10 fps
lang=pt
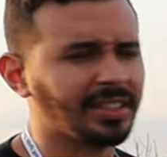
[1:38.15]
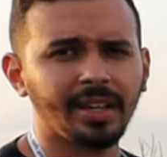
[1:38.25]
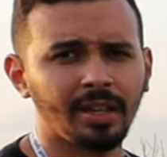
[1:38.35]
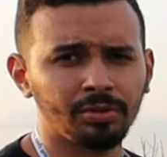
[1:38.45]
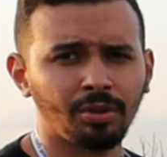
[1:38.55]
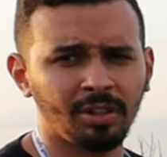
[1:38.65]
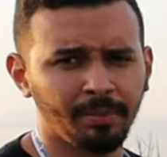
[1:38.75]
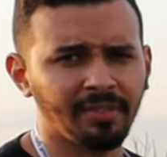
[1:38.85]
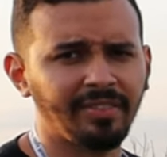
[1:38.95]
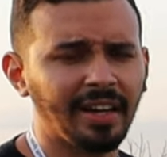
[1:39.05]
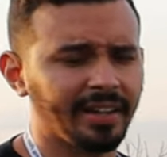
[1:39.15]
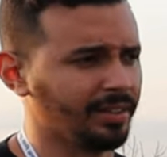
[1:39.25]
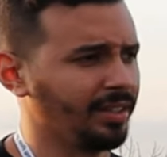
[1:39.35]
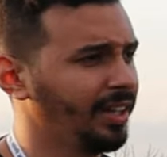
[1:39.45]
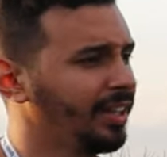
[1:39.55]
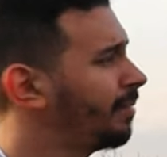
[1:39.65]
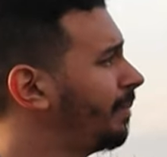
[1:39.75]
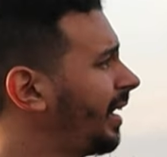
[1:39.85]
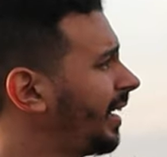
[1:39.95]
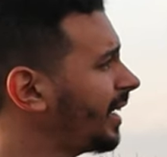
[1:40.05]
já que ele é um drone bem valente.
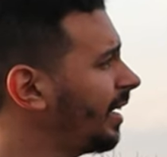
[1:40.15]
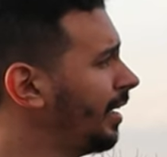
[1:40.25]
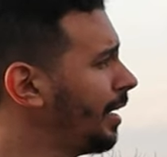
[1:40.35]
Beleza?